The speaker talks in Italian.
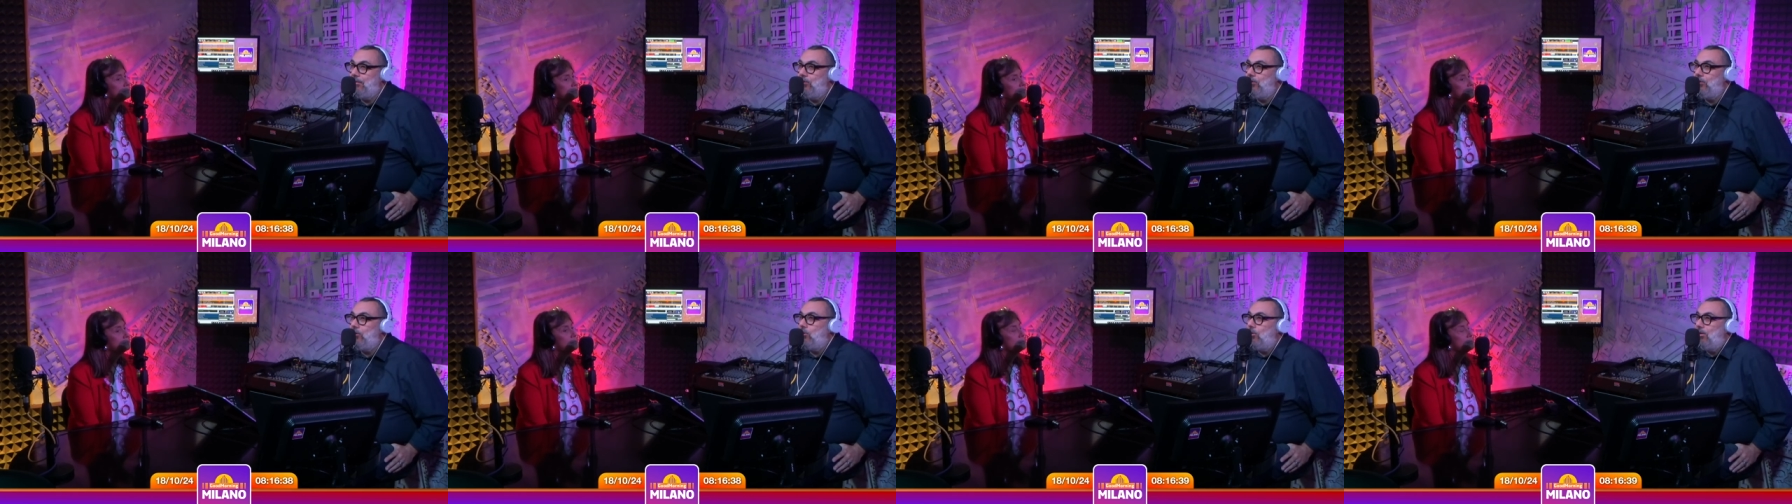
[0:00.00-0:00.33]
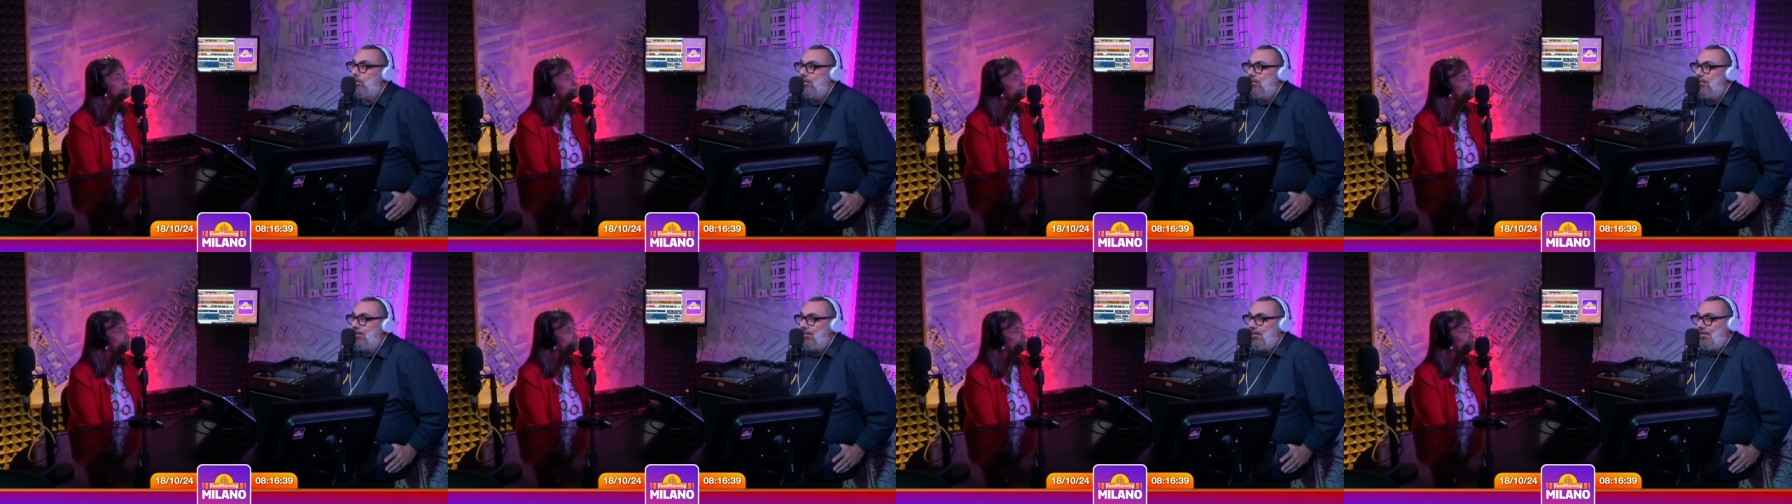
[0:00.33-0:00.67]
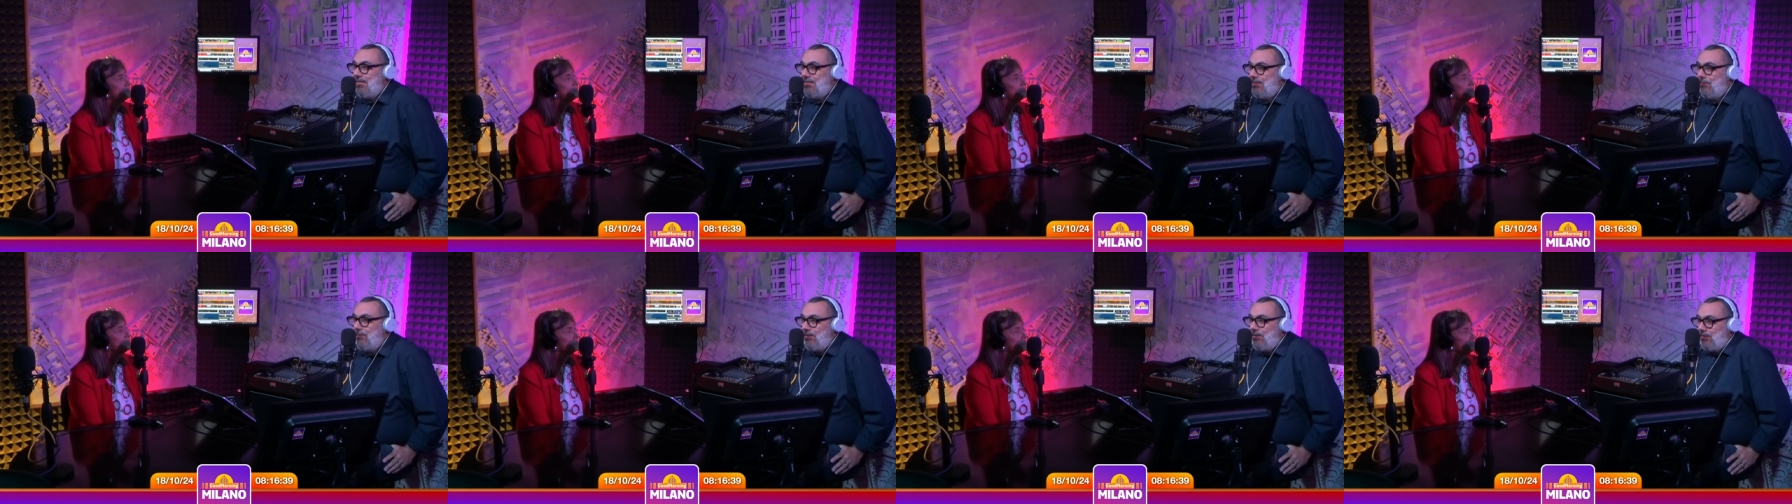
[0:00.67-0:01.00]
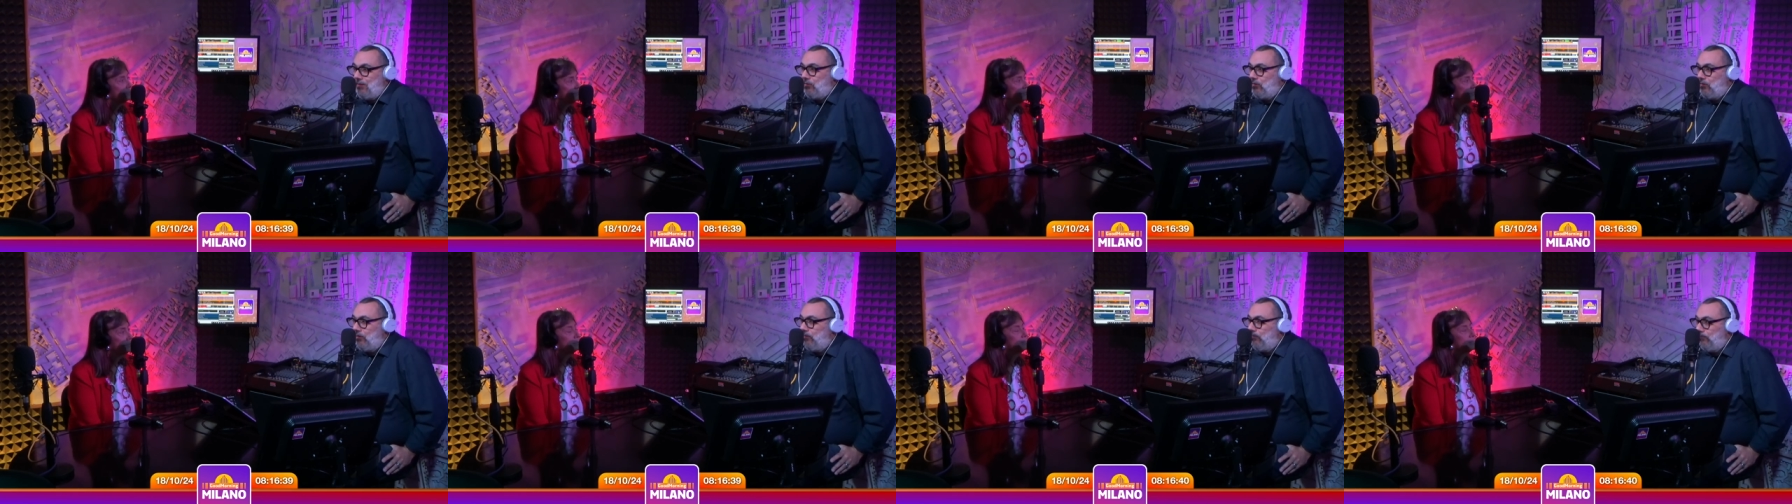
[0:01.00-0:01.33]
io dico l'ennesima, nel
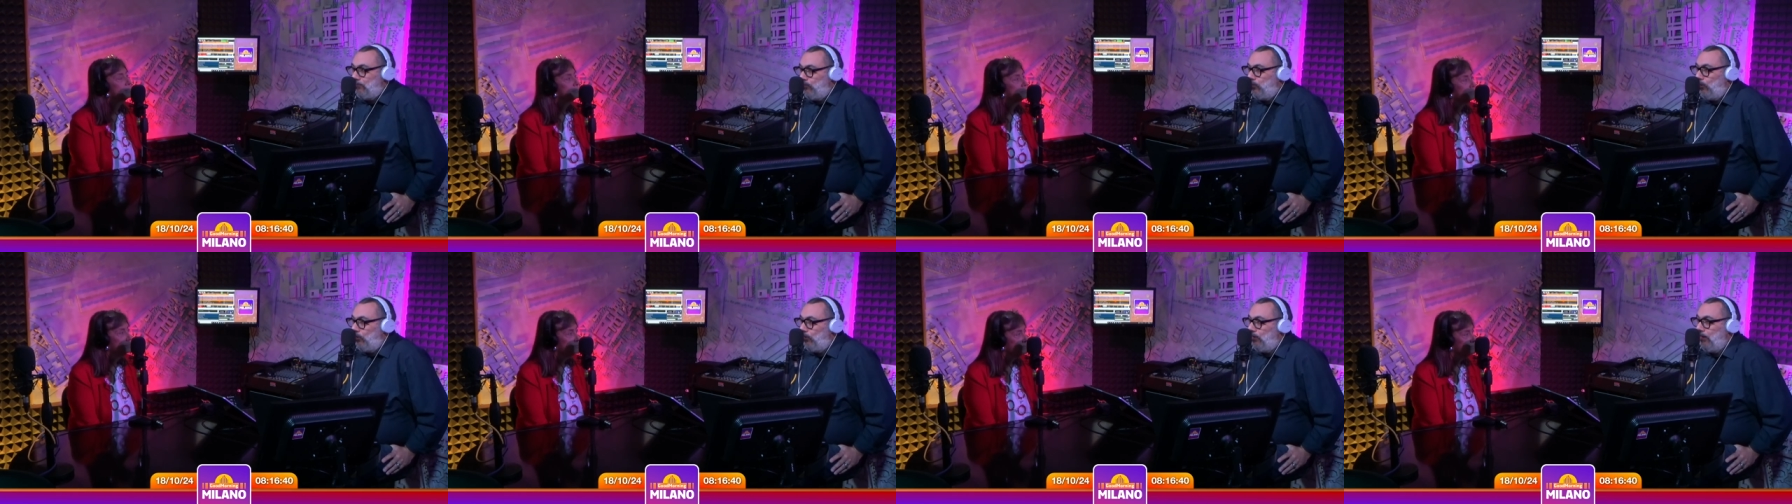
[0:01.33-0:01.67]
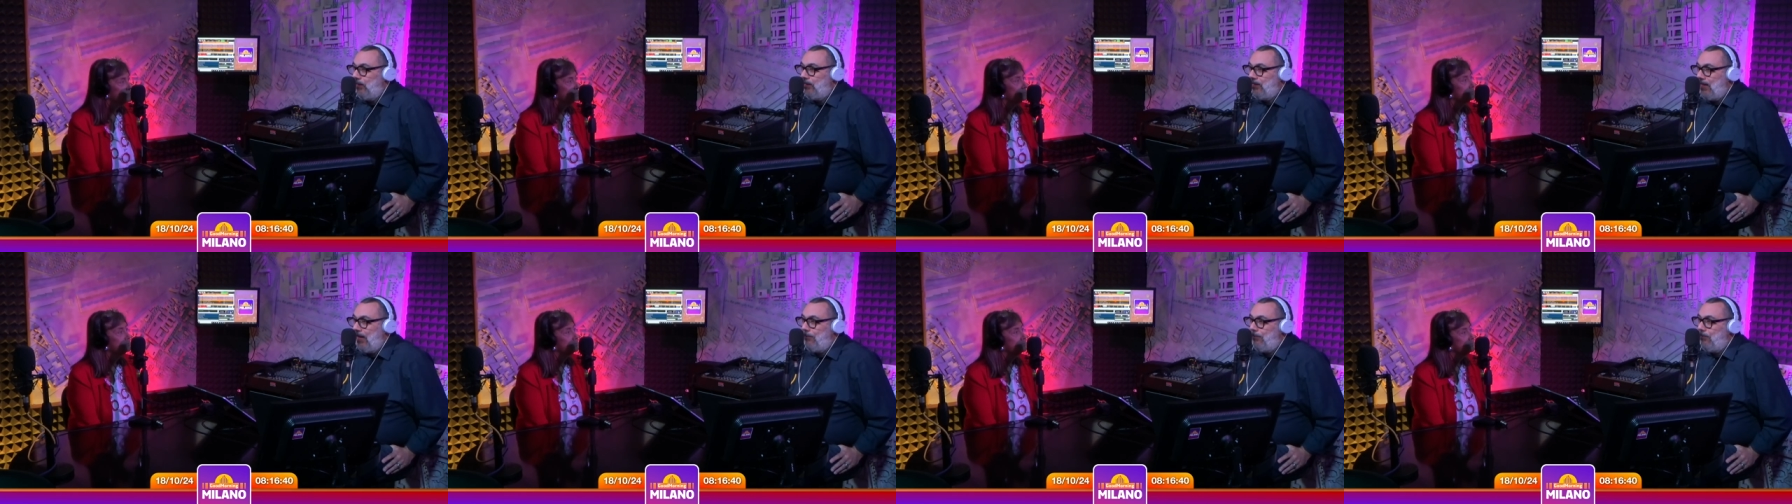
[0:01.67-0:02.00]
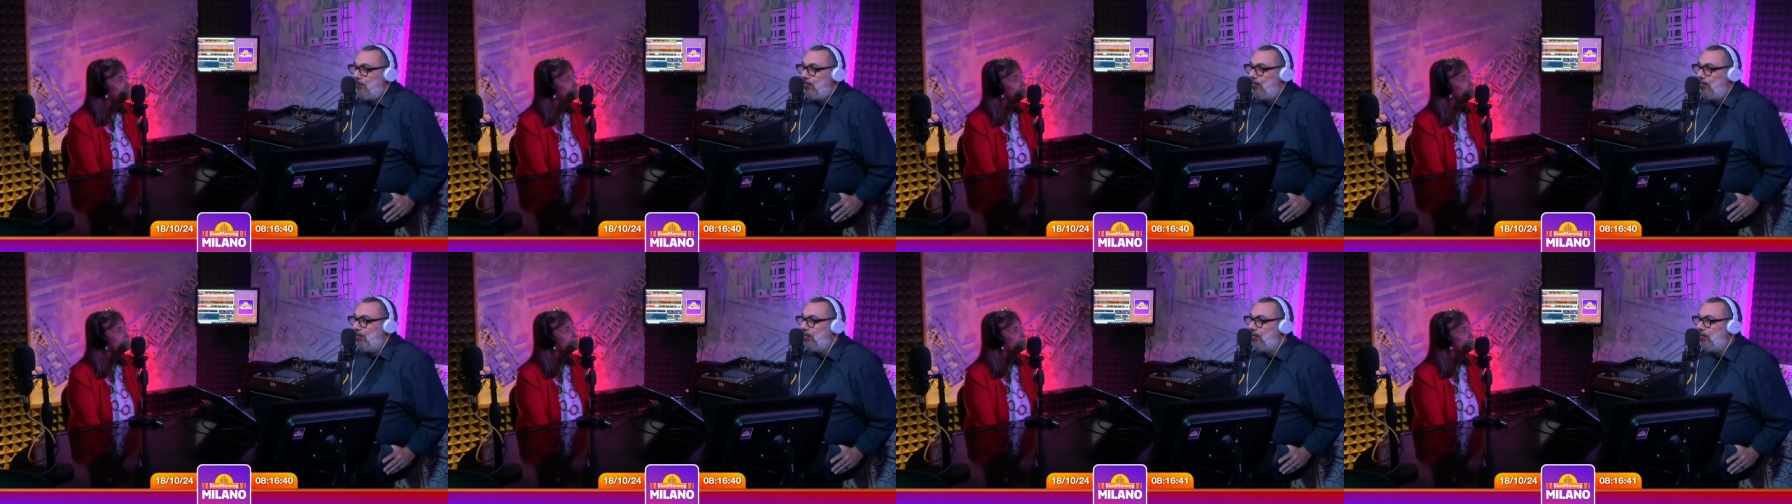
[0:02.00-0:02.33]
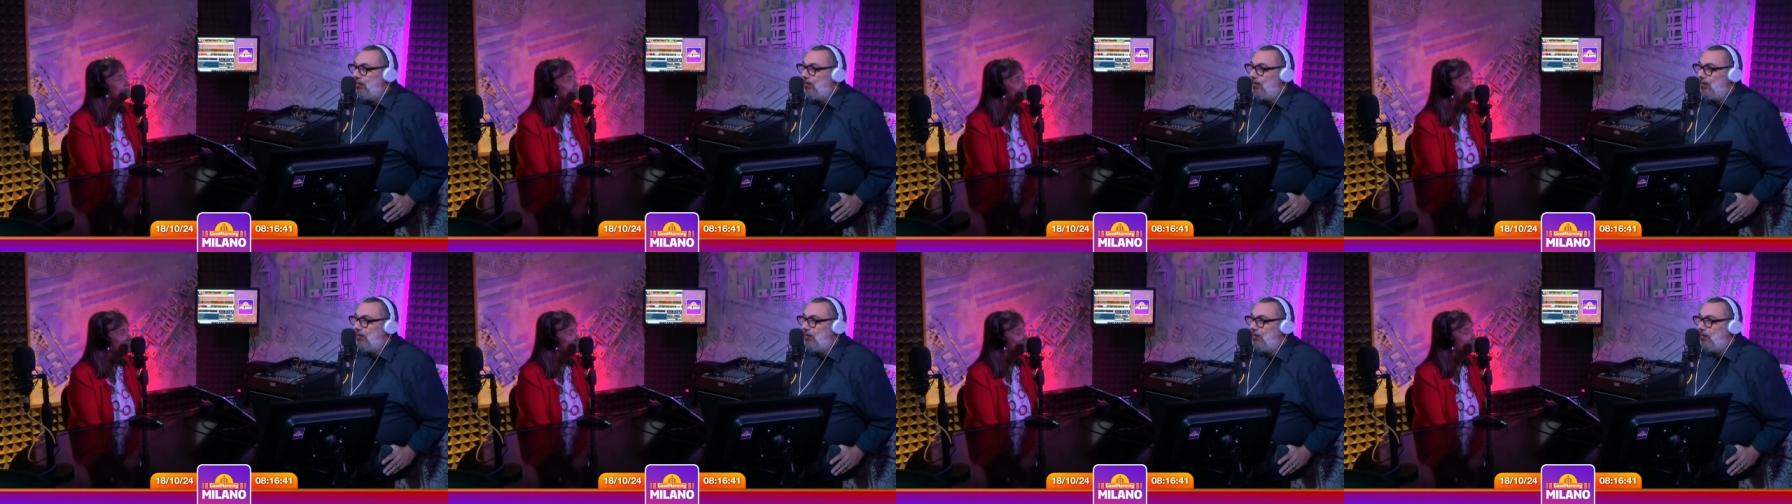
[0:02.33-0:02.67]
senso buono del
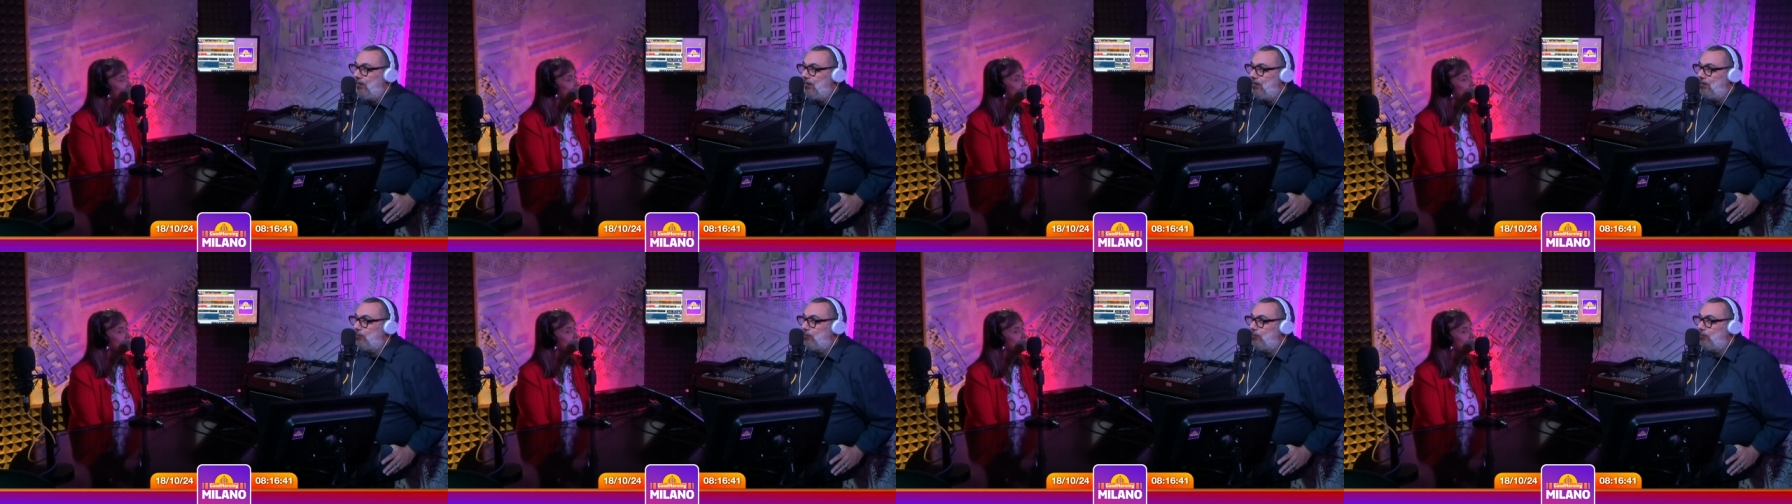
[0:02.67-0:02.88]
termine,